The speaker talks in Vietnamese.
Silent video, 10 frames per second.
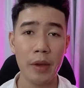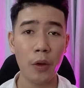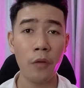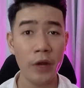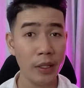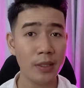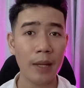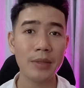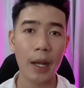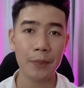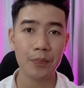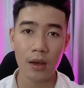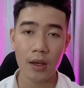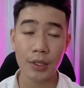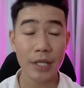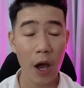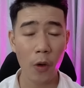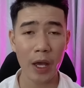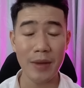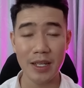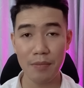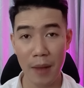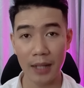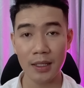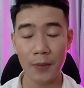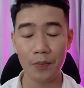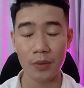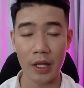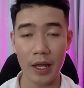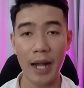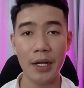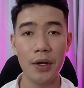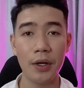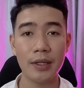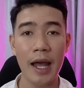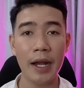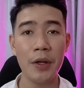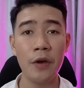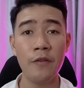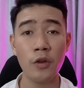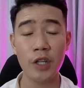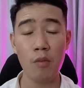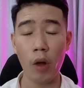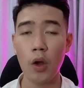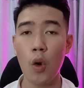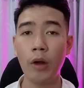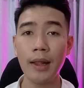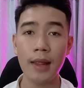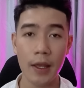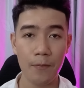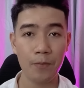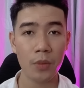Covid nó xâm nhập. Sau khi mà dính bệnh thì anh được người ta đưa vô trong một cái khu cách ly.